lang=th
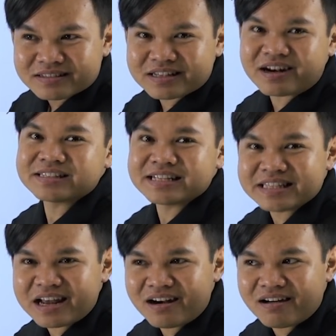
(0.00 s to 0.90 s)
สระเสียง
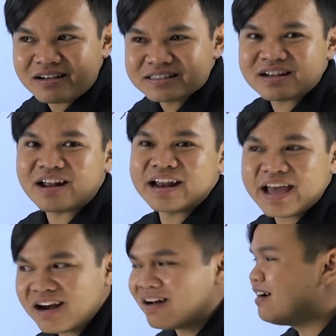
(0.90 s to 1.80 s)
สั้นหรอสระ
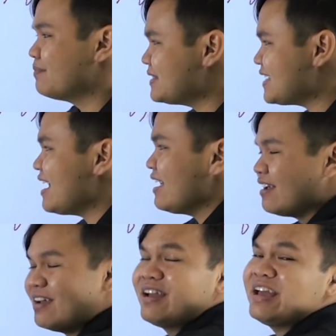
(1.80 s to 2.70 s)
แท้หรอไม่ใช่
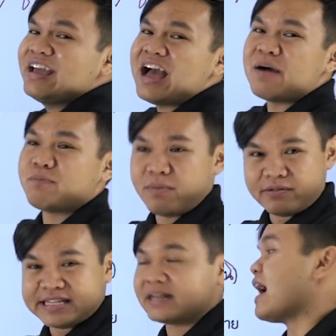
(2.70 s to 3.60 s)
เอะอะปุ๊บแปล
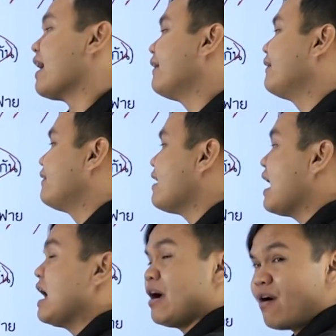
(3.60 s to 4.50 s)
ว่าเสียงดัง
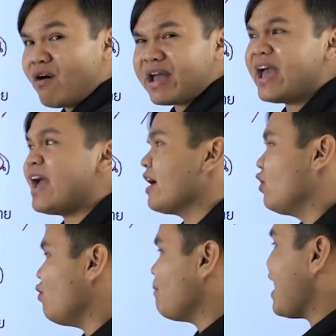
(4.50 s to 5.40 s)
นะงอแงงุ่ม